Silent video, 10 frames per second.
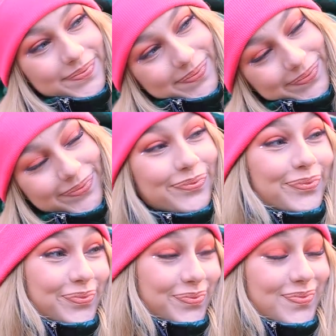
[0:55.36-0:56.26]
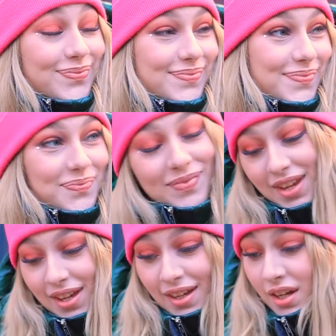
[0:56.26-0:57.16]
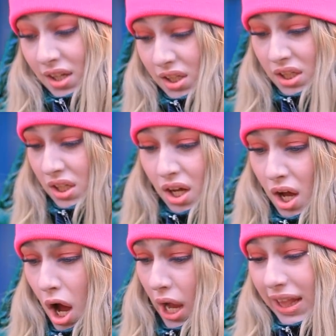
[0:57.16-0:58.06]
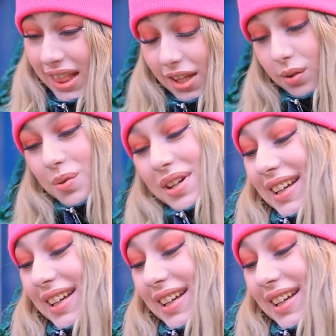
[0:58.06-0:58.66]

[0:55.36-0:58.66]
Cô liên tục đăng bài trên Instagram. Ôi sao con lại khóc